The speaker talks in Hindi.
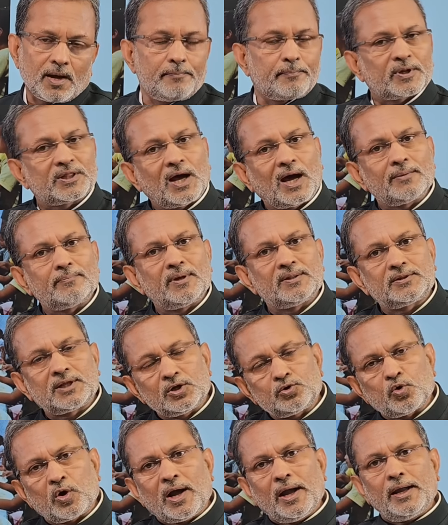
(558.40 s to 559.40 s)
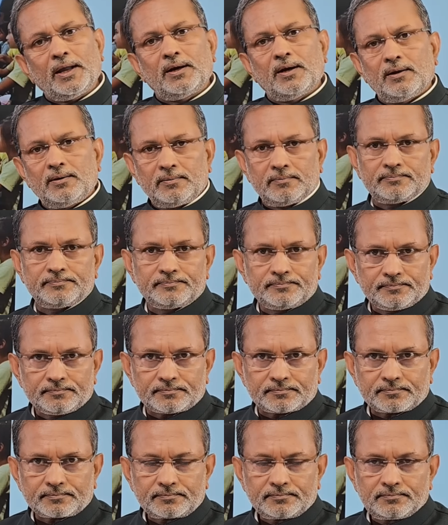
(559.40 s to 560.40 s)
प्रधानमंत्री तो गए नहीं
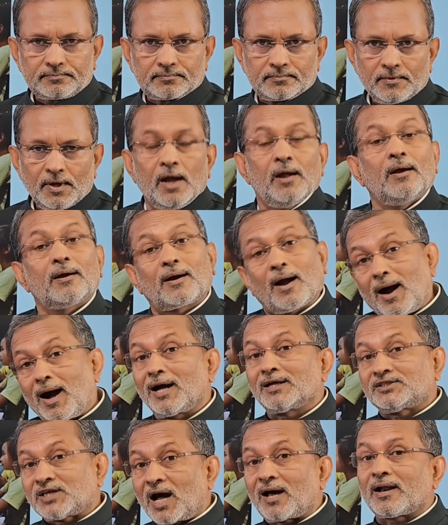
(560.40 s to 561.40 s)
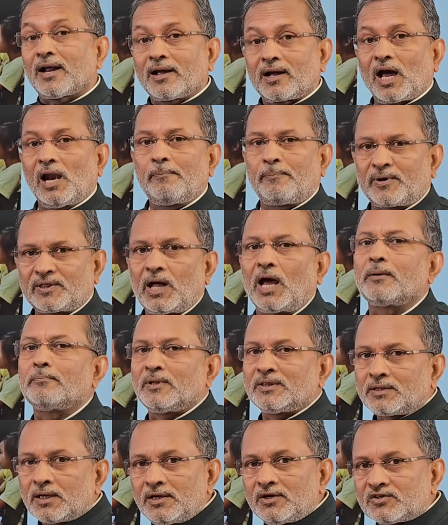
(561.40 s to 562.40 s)
कहाँ जा रहे कल
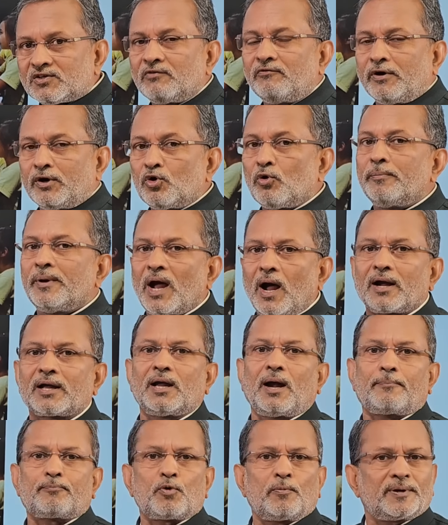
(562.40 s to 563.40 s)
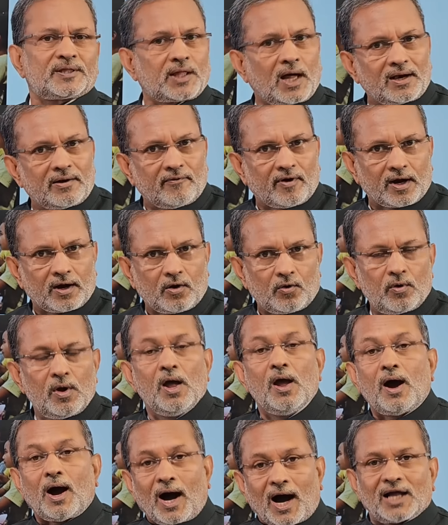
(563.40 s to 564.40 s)
प्रधानमंत्री इसी वीडियो में आगे आपको बताने वाला हूं
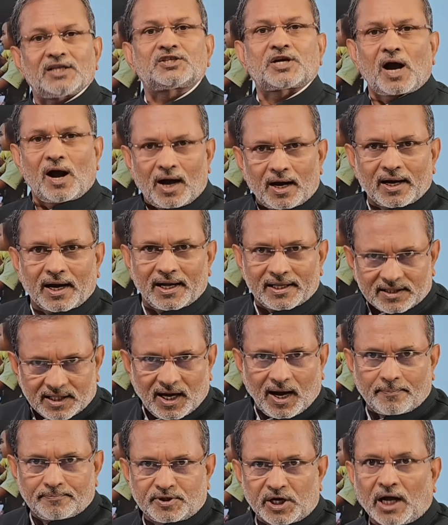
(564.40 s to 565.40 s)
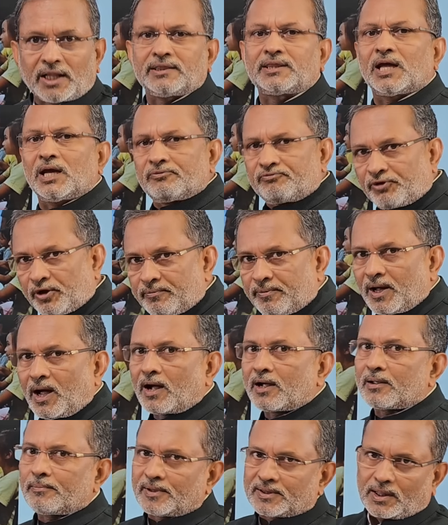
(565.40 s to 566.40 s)
आज कहाँ गए थे आप जानते हैं फिर भी
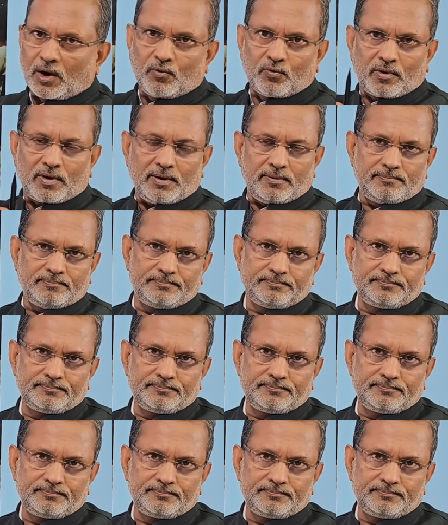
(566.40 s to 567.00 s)
आगे बताऊंगा